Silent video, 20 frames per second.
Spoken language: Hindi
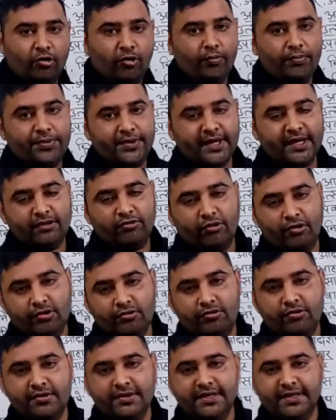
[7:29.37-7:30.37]
उपसर्ग कौन
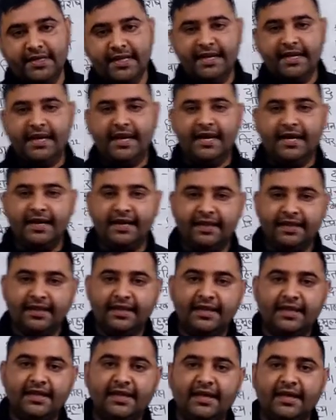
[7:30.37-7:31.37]
कौन से देखे
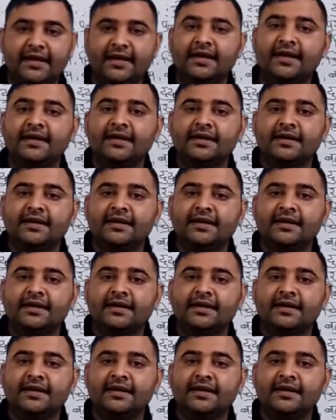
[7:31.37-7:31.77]
हिंदी के